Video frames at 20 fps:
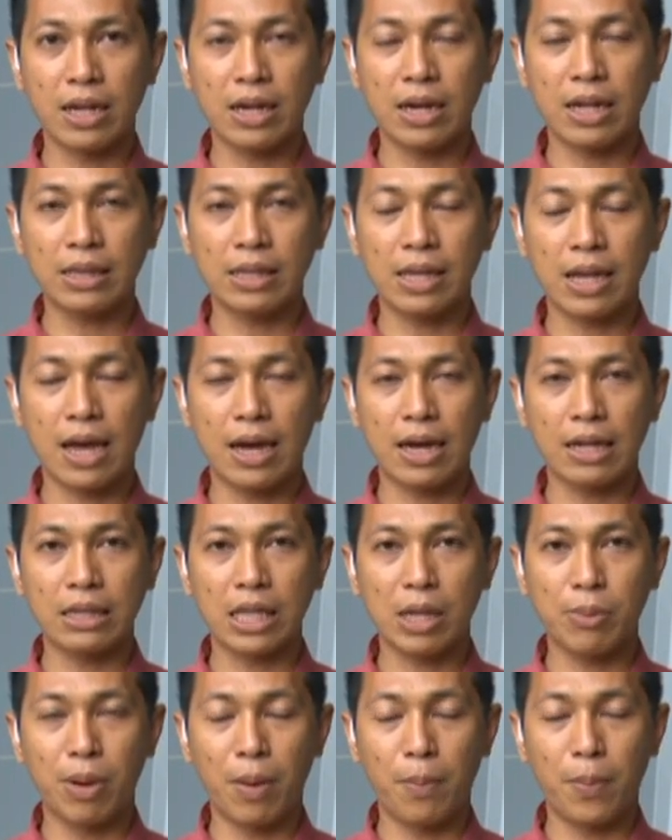nanti akan
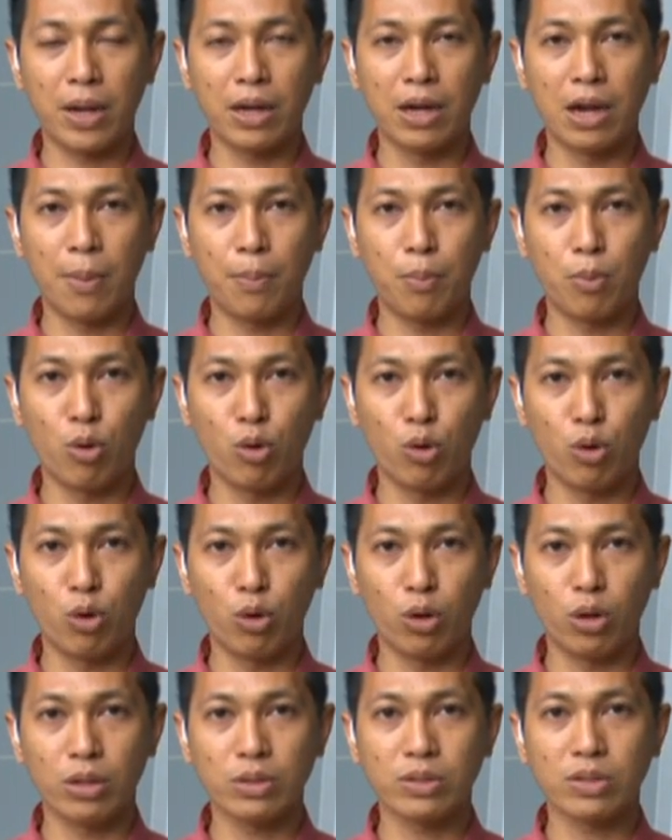tiba pada
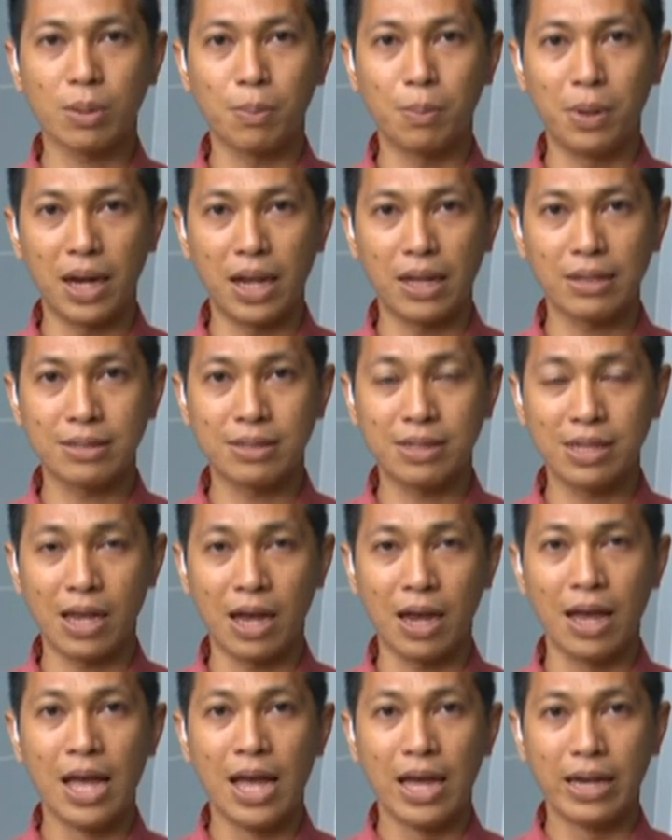pukul 11
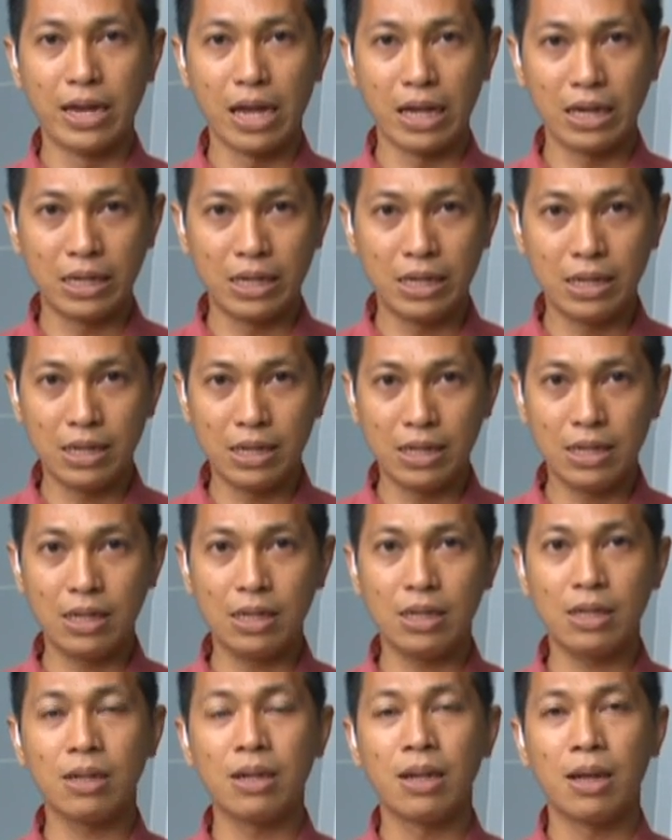siang dan
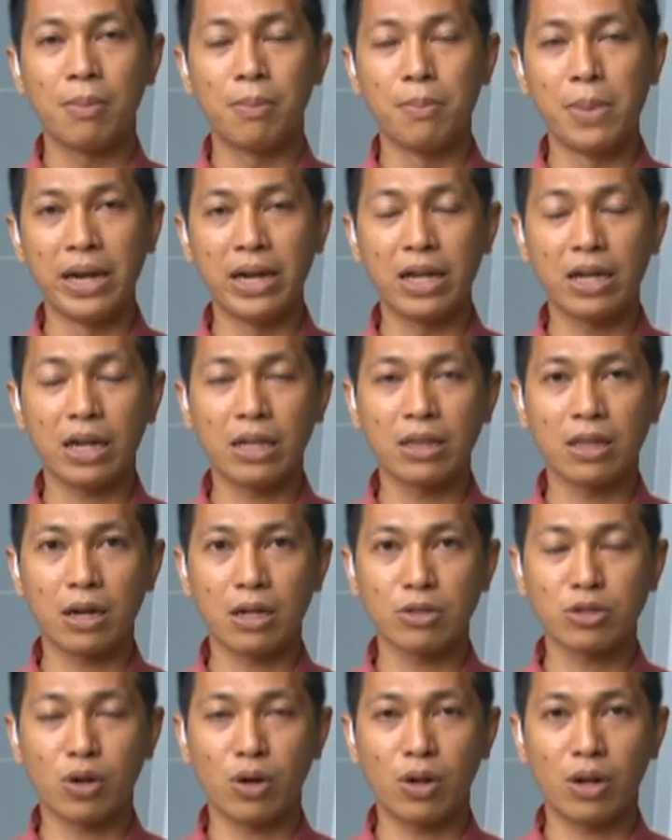di Bandara
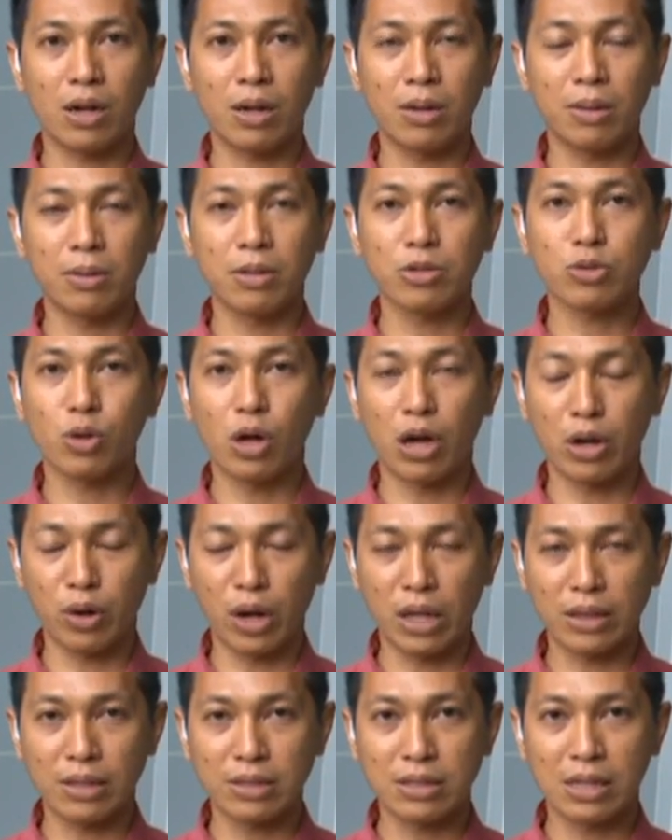Internasional
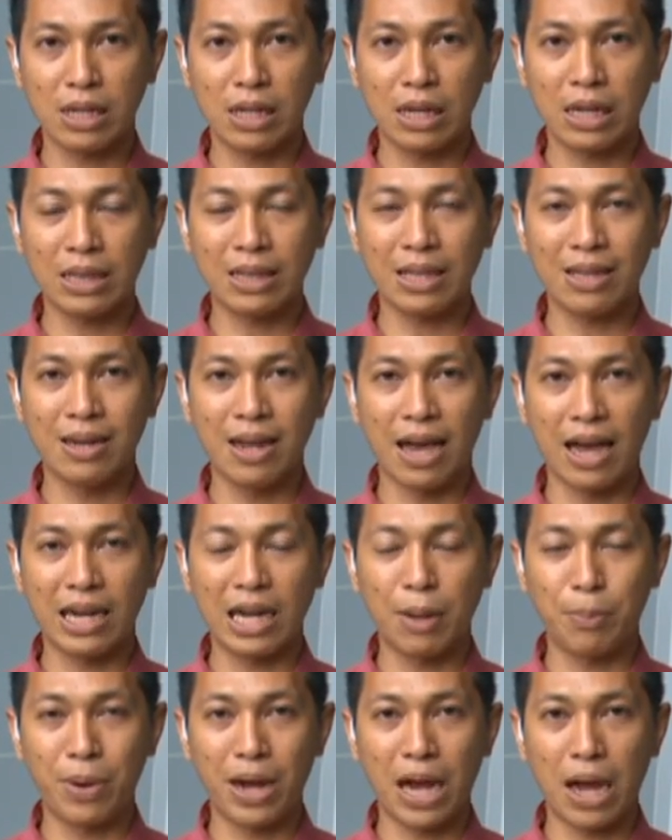Soekarno-Hatta sendiri tidak
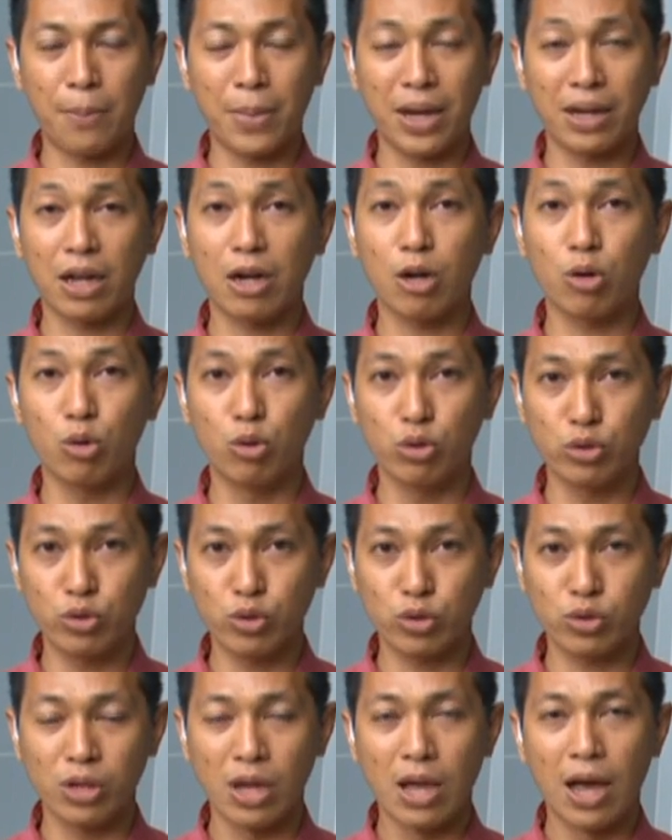ada pengamanan
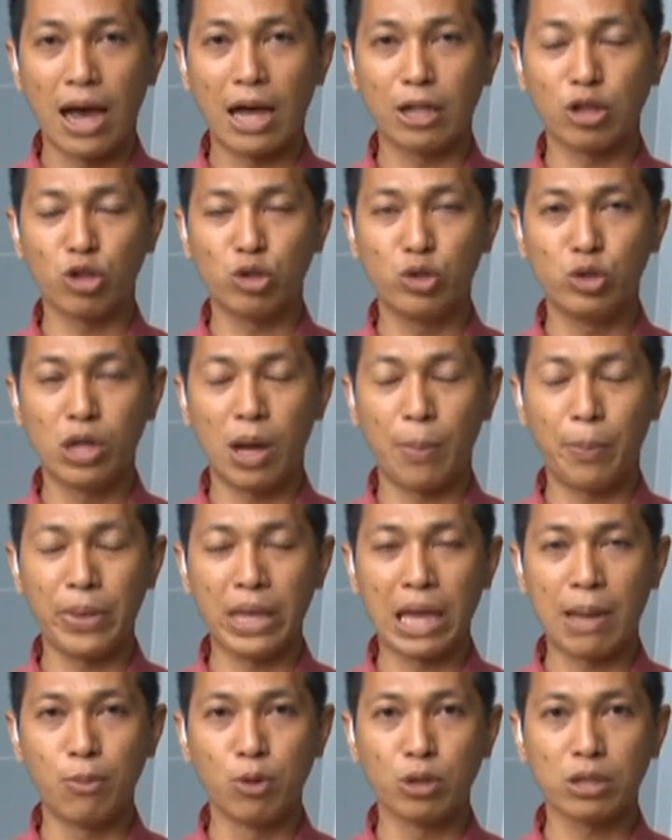khusus atau juga
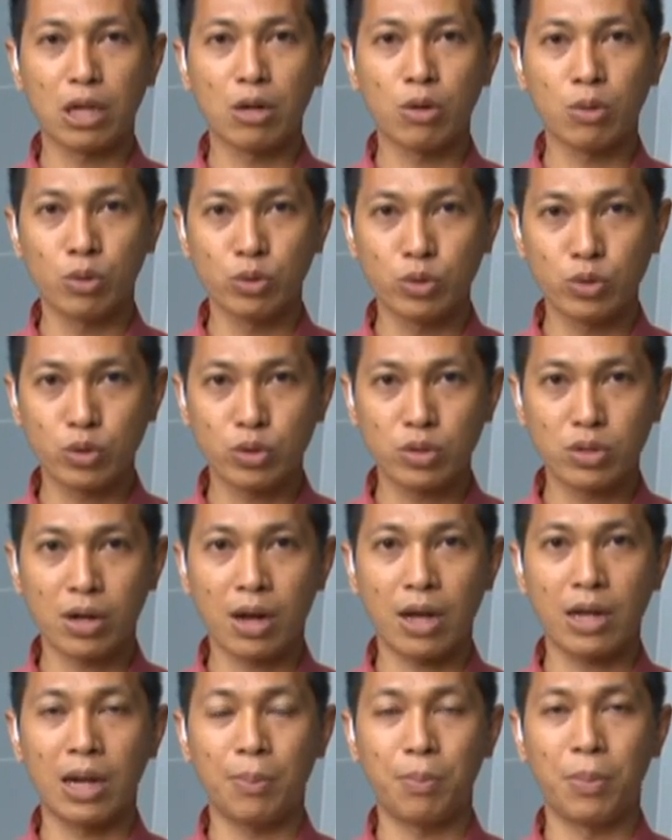penyambutan khusus
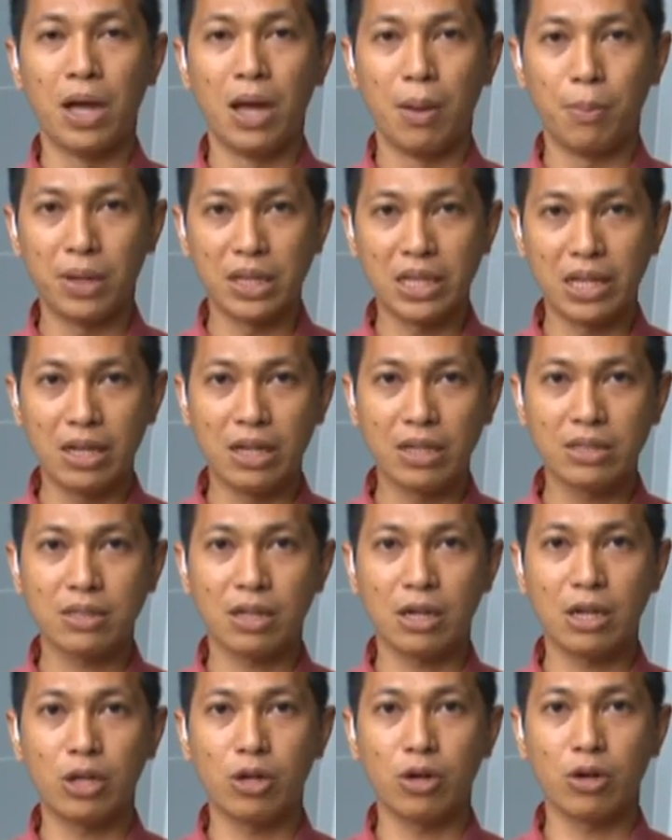terhadap penyidik
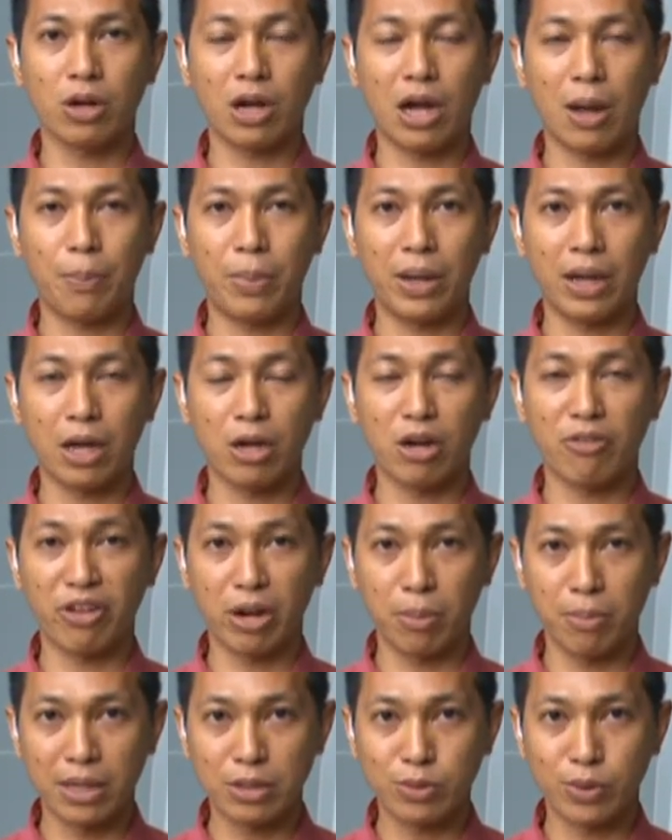senior KPK Novel
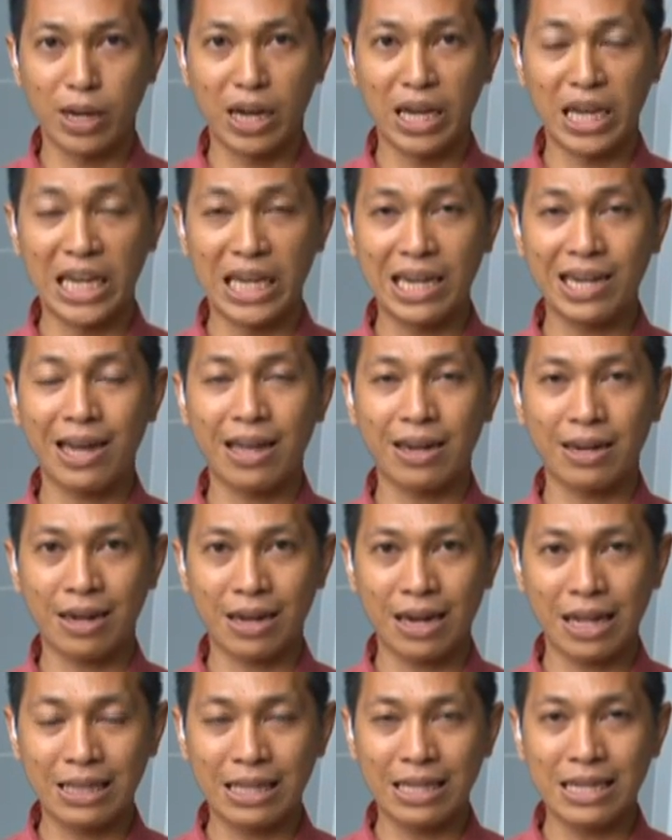Baswedan ini karena
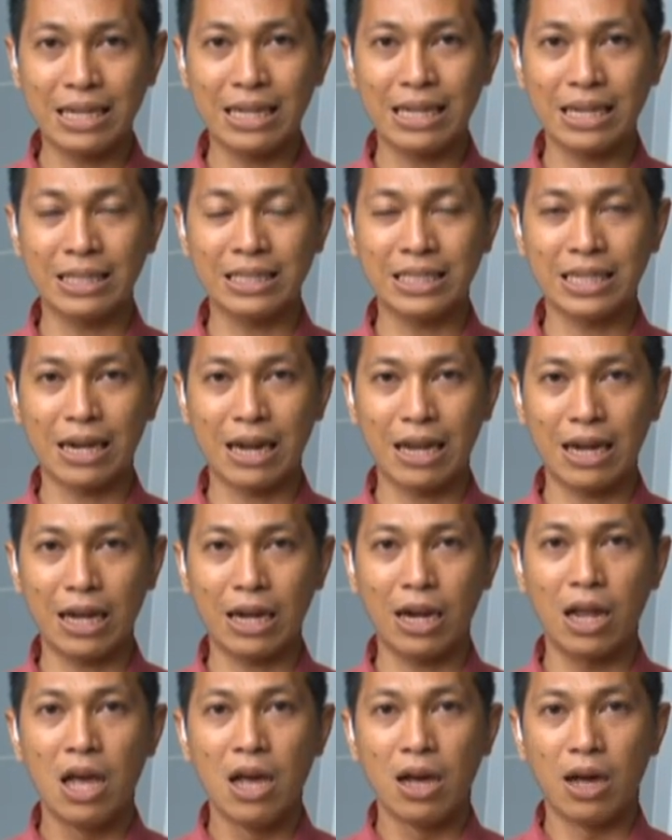nantinya direncanakan
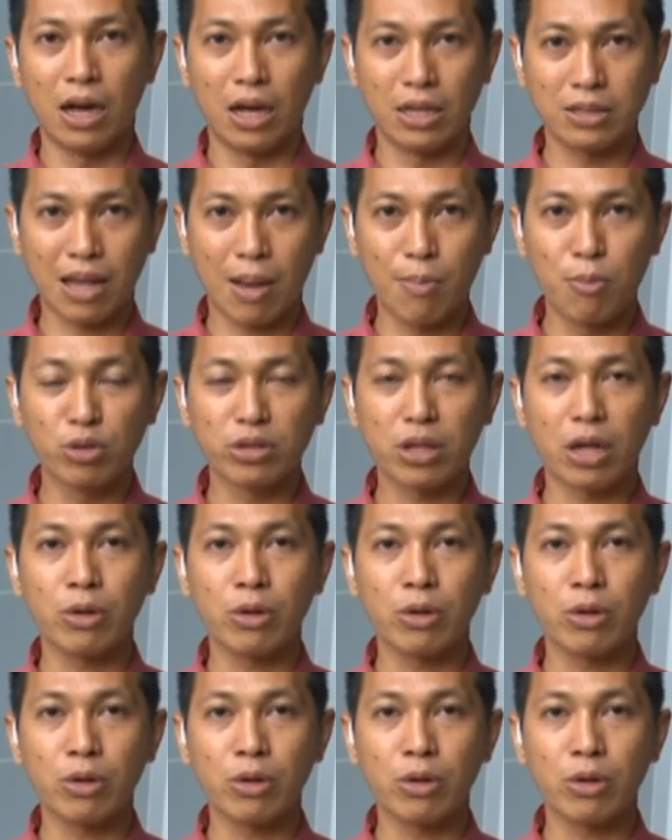uh, sambutan